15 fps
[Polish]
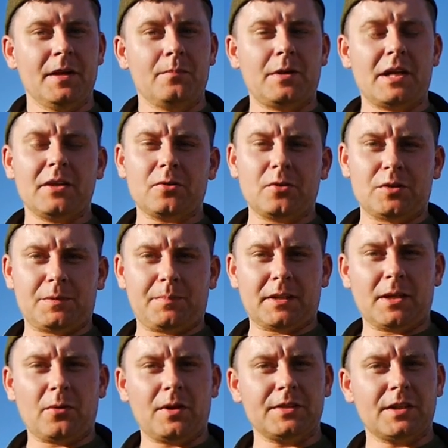Prędkość
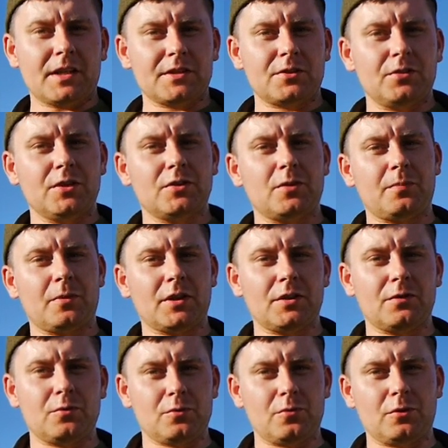spadała nieraz do nieco ponad
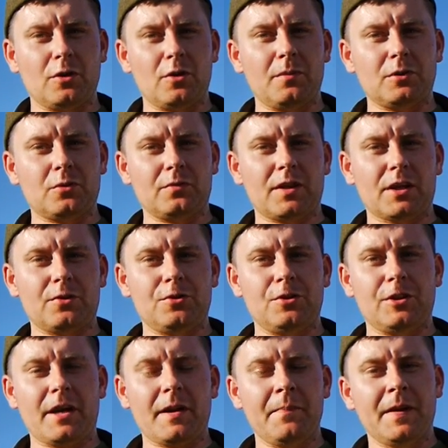200 km na
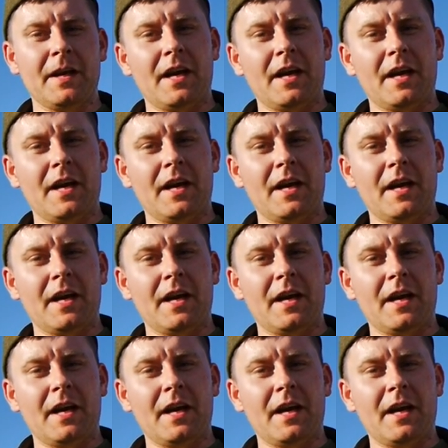godzinę,